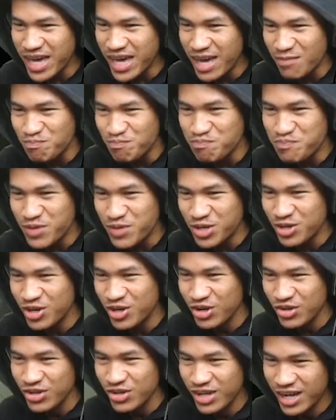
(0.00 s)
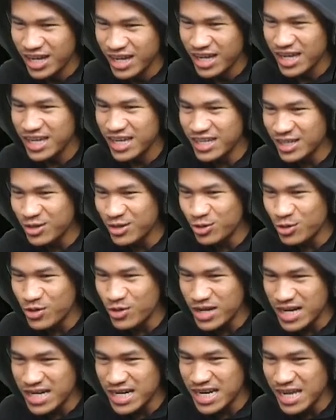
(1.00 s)
handphone loh. Ini kok
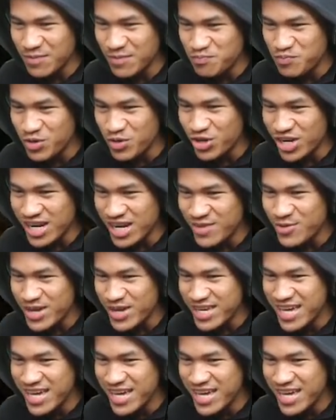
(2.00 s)
gua nggak ada handphone handphonenya, woi.